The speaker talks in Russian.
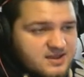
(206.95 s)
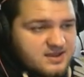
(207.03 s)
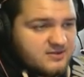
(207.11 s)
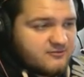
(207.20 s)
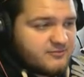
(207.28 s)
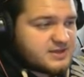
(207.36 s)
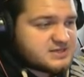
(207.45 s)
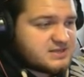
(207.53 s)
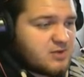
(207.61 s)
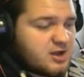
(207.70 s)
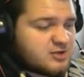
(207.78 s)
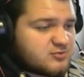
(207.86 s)
И вместо
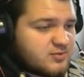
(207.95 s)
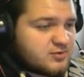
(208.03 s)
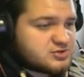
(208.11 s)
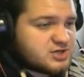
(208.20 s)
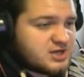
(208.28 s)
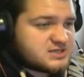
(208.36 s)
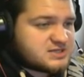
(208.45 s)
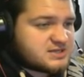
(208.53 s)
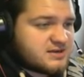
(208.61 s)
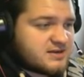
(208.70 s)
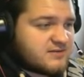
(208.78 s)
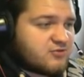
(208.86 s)
Магнума
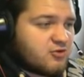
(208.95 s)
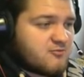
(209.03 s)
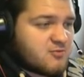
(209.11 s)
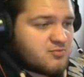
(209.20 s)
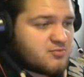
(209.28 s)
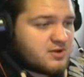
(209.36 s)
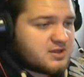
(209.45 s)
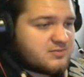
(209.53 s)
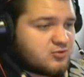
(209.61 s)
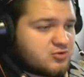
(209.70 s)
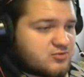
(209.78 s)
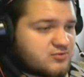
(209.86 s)
получается, в новом отпаке
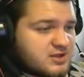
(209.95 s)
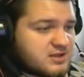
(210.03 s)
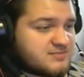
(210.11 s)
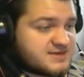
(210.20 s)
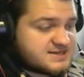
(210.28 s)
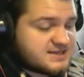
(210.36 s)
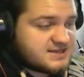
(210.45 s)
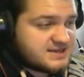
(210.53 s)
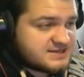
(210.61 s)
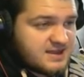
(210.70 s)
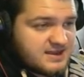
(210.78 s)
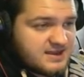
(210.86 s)
будет вот этот
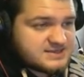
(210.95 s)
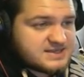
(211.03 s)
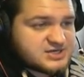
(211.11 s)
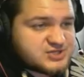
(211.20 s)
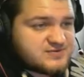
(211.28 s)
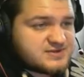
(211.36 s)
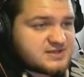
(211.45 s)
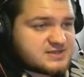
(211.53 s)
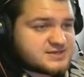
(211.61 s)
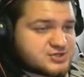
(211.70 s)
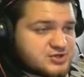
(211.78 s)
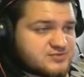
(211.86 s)
Мерседес. Я знаю, что вы этот
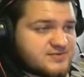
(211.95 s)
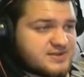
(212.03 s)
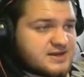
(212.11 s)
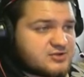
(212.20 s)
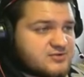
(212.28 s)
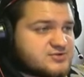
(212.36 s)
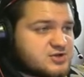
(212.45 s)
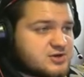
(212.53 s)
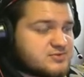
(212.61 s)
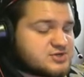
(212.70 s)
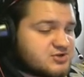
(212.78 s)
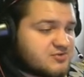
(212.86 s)
скриншот видели, но я все
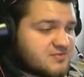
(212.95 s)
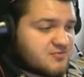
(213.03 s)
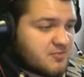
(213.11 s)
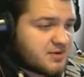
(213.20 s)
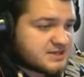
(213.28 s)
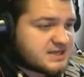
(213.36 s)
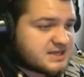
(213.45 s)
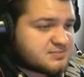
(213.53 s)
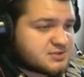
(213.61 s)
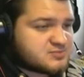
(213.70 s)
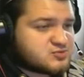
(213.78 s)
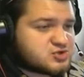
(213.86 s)
равно решил вам его показать,
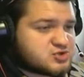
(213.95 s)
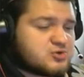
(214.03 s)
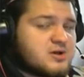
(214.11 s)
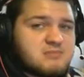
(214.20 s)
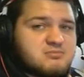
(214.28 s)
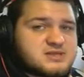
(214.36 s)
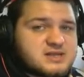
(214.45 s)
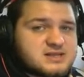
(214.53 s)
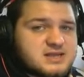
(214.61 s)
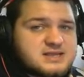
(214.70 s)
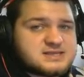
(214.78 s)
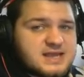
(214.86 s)
потому что мы
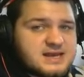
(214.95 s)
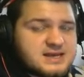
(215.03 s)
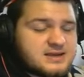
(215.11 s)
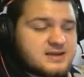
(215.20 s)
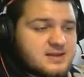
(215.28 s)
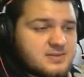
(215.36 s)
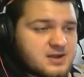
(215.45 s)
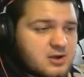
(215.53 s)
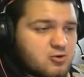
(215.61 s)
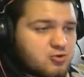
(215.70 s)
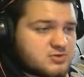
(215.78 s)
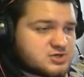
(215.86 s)
тогда не знали, на
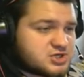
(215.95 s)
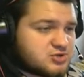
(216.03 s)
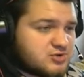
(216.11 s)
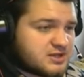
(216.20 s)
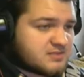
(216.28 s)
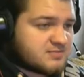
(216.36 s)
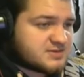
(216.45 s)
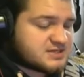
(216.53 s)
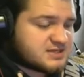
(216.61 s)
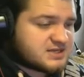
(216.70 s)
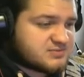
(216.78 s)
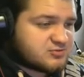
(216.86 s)
какую машину этот
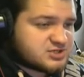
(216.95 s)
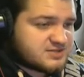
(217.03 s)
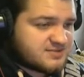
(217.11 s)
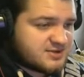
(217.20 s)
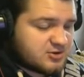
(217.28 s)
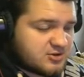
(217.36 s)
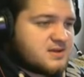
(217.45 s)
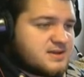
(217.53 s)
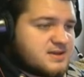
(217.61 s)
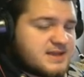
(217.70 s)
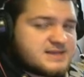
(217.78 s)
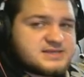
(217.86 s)
Мерседес будет заменен.
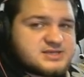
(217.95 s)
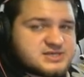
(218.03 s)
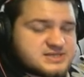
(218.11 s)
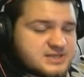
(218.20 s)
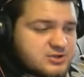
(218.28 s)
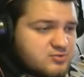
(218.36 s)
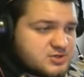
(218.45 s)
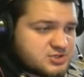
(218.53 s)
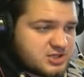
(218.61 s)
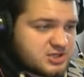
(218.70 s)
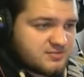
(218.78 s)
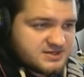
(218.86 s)
Я, если честно, думал,
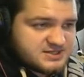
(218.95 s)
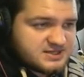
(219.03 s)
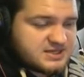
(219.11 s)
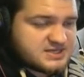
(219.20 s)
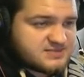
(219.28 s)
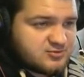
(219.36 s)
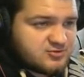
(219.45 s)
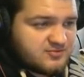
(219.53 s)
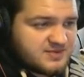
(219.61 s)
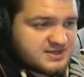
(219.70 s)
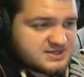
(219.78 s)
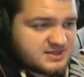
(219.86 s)
что этот Мерседес будет
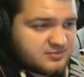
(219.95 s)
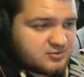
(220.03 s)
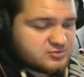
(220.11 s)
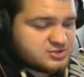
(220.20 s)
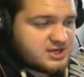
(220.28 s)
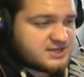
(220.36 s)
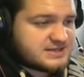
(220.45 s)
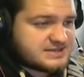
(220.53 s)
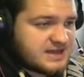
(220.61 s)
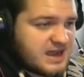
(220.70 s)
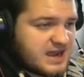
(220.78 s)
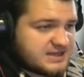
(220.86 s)
вместо, получается, получается,
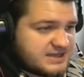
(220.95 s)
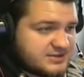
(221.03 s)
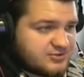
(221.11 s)
с Кани.